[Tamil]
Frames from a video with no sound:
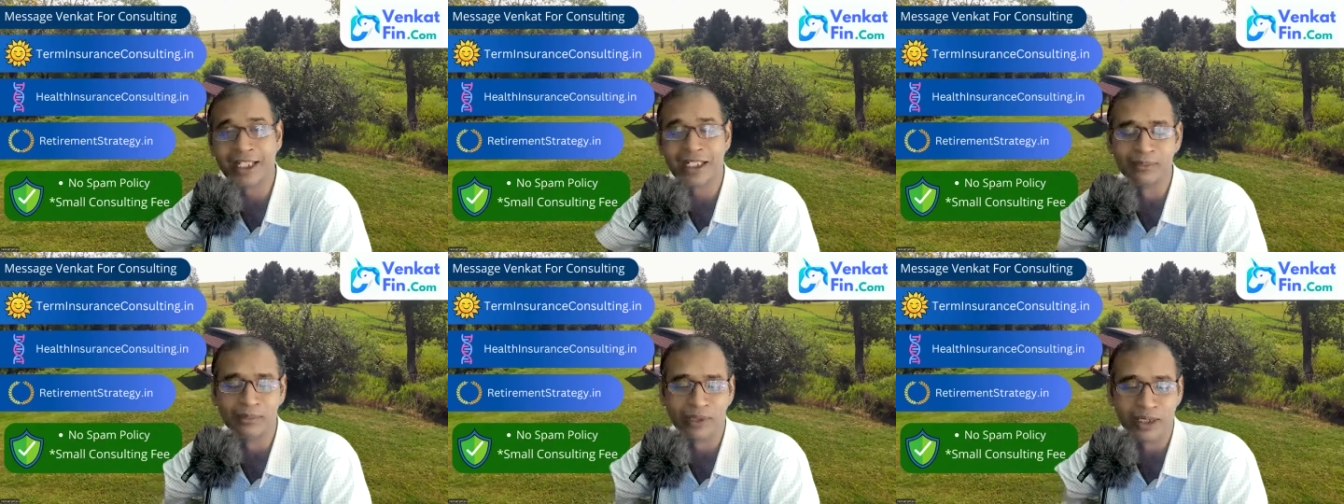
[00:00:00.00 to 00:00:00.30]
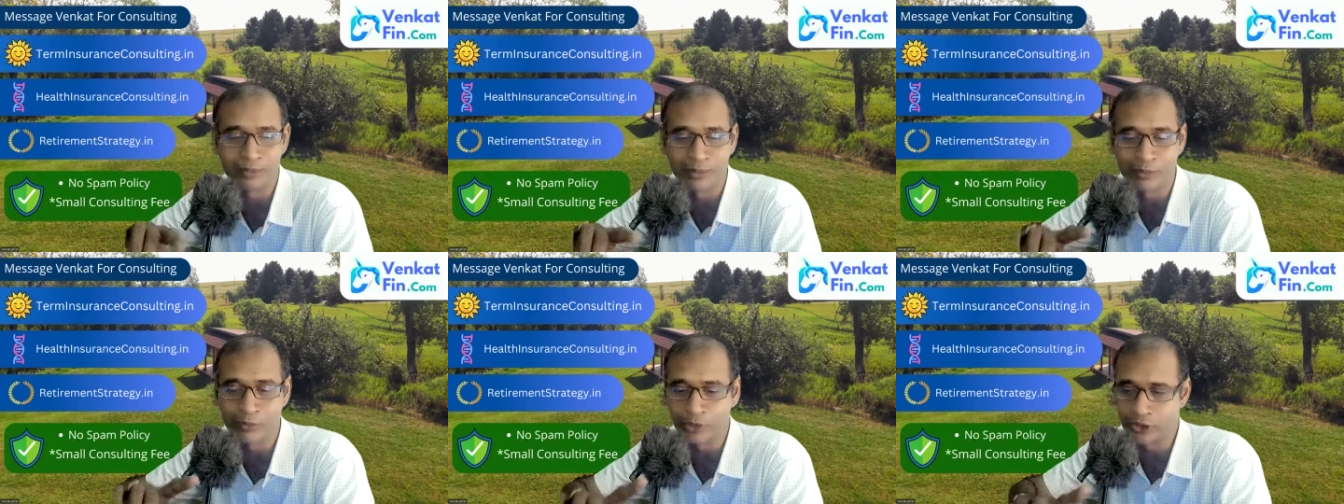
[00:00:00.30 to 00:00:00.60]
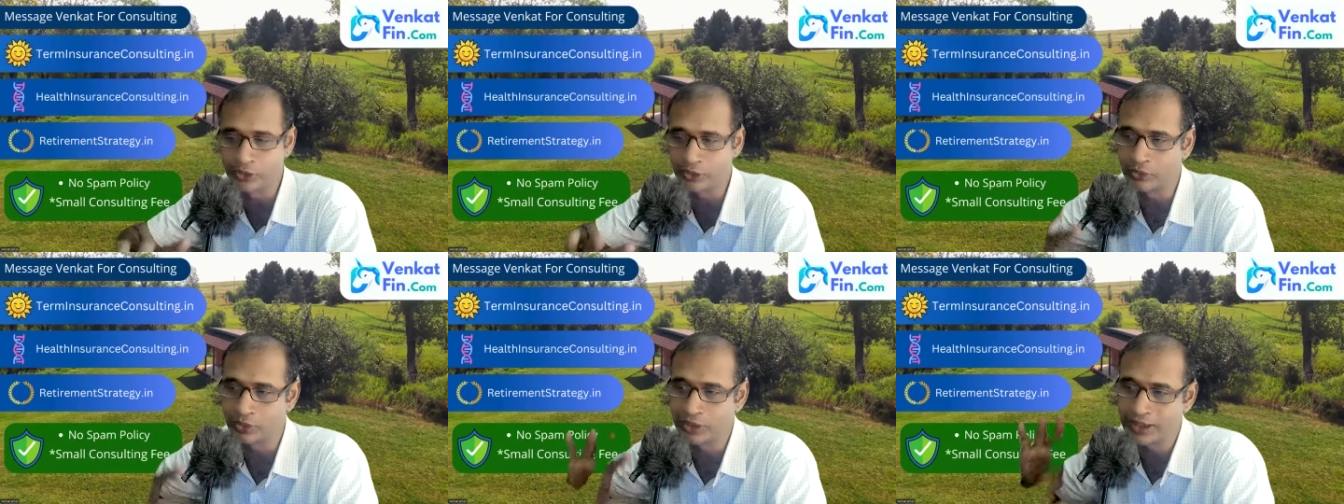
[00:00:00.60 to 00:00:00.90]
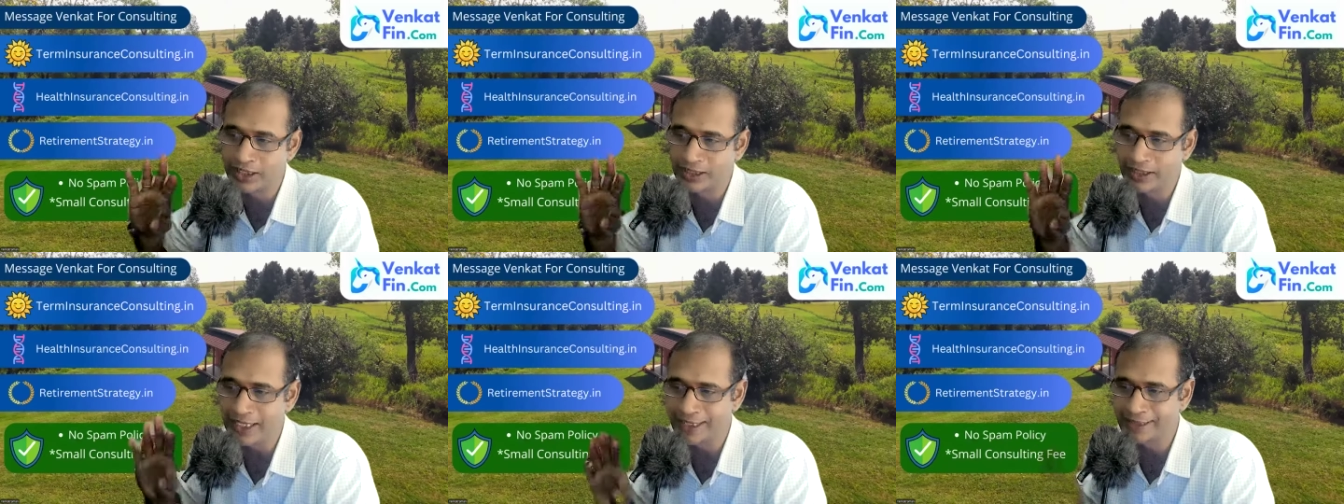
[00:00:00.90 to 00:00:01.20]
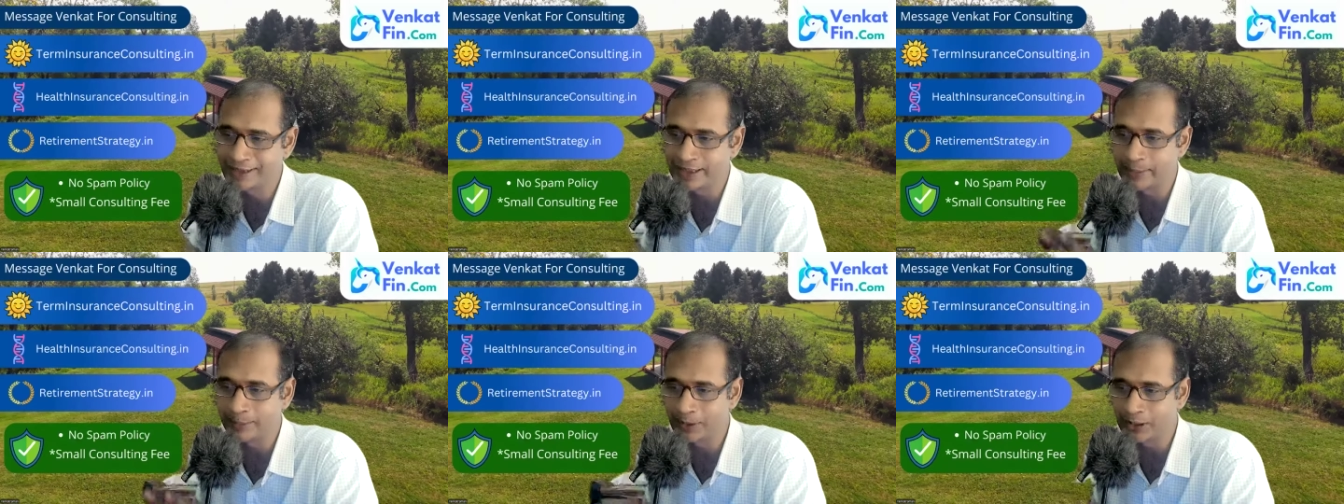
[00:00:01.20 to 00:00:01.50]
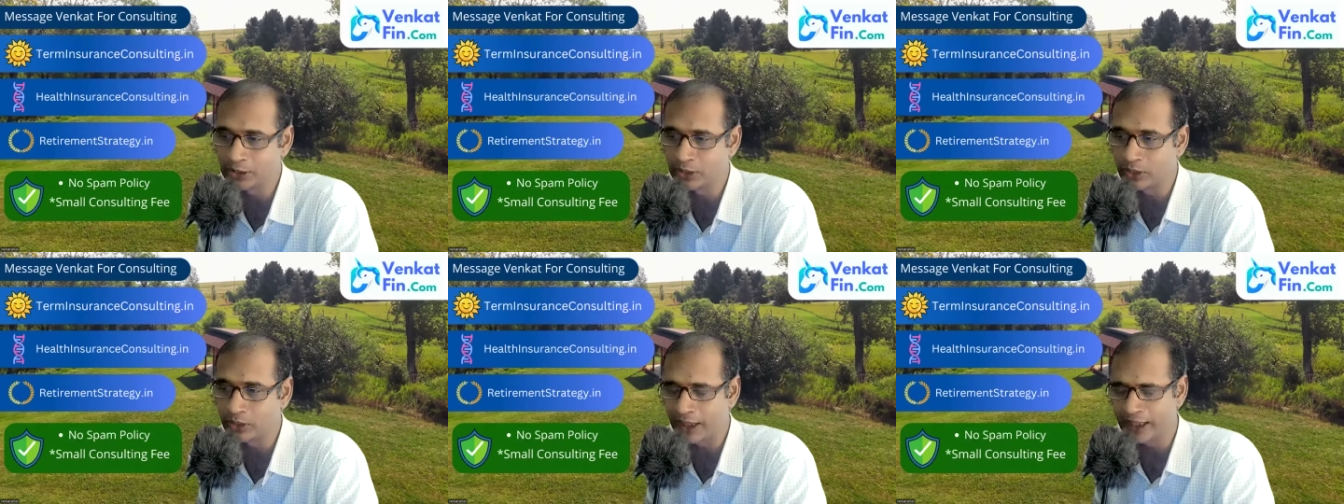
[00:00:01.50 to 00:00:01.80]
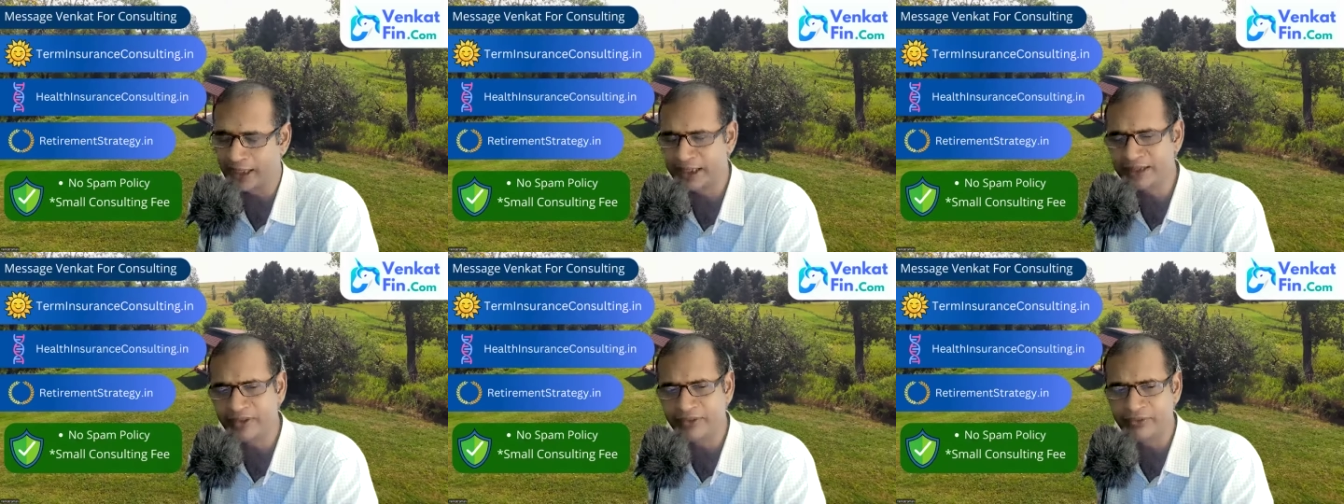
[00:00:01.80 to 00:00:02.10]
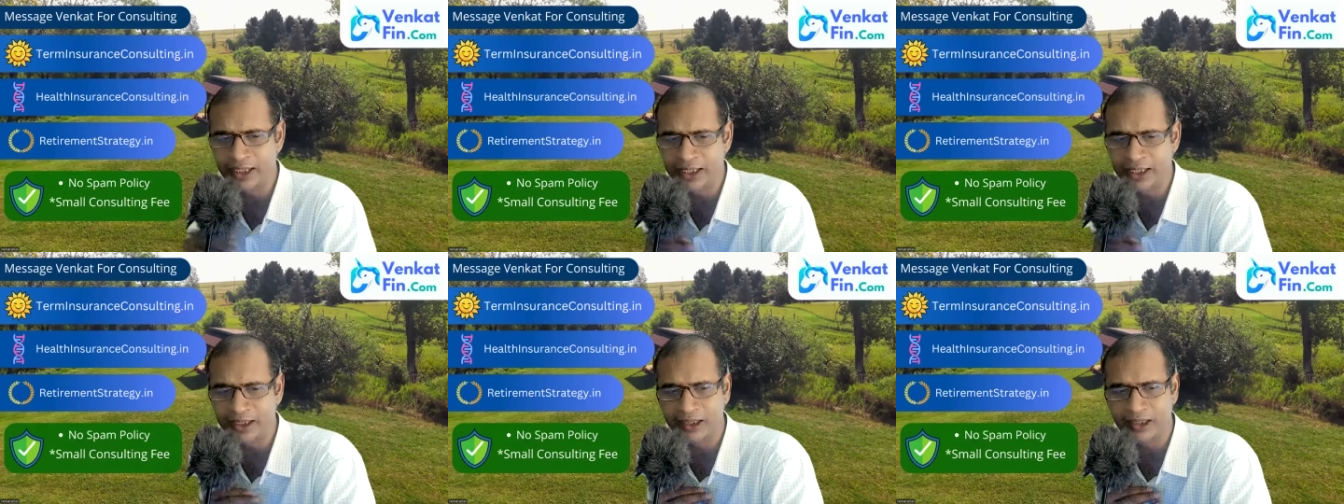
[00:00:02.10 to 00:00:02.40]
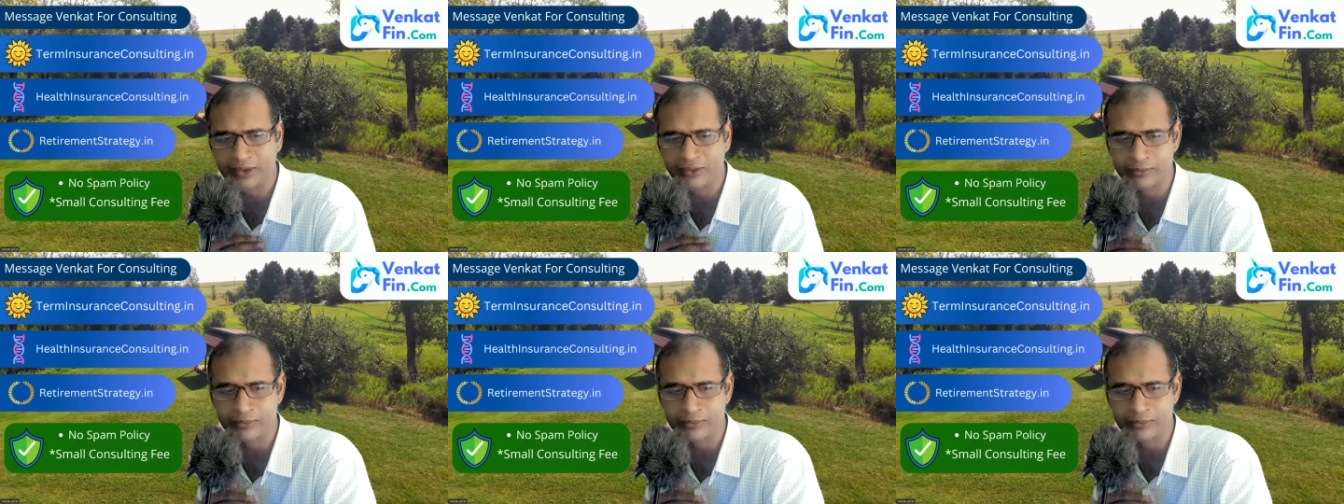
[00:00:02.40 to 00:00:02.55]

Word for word: தான் ரொம்ப ரொம்ப முக்கியம் ஒரு சின்ன எக்ஸாம்பிள் சொல்கிறேன் இஸ் அ வெரி